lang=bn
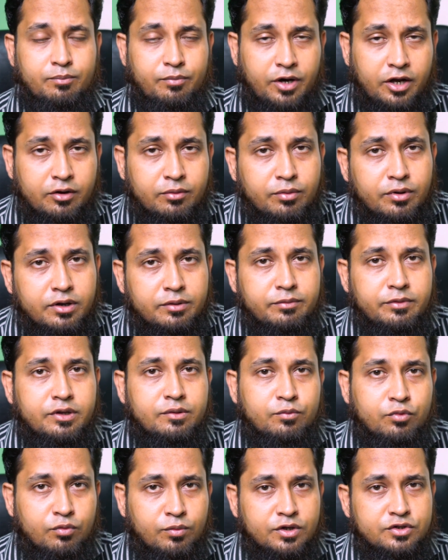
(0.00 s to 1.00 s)

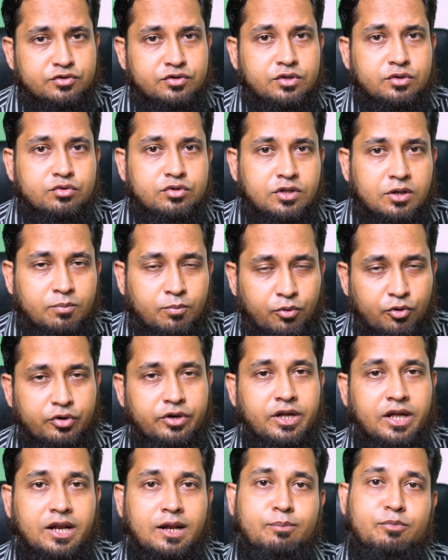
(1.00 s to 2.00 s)
পারমাণবিক বোমা যদি কোথাও
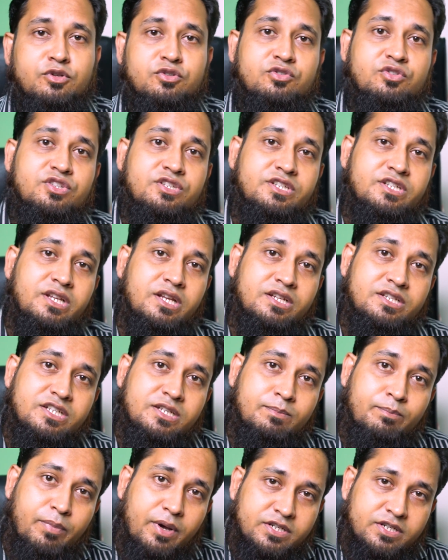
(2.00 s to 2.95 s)
পড়ে আর আপনি যদি সেটা ঠিক